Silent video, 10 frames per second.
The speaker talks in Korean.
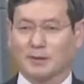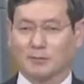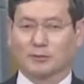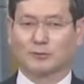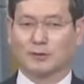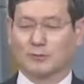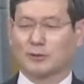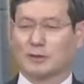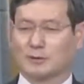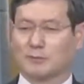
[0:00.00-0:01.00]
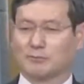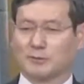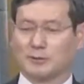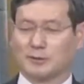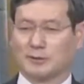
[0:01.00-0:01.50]
포도나무가 옆,
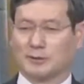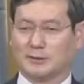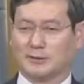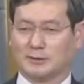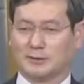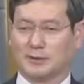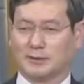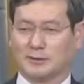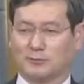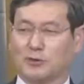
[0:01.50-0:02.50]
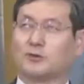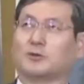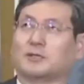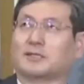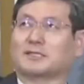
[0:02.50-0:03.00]
이제 위로
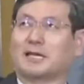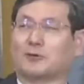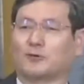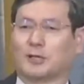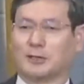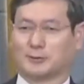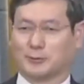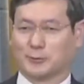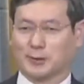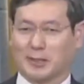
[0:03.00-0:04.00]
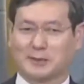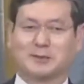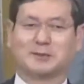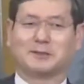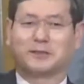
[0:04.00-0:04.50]
이렇게 잘 올라가도록
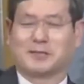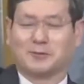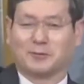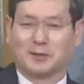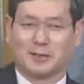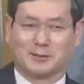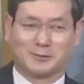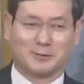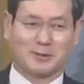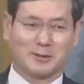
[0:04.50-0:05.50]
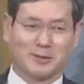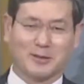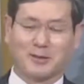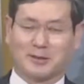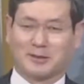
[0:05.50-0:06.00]
가지를 이렇게 올라가도록 이렇게
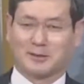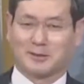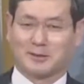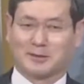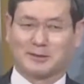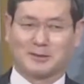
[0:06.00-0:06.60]
예,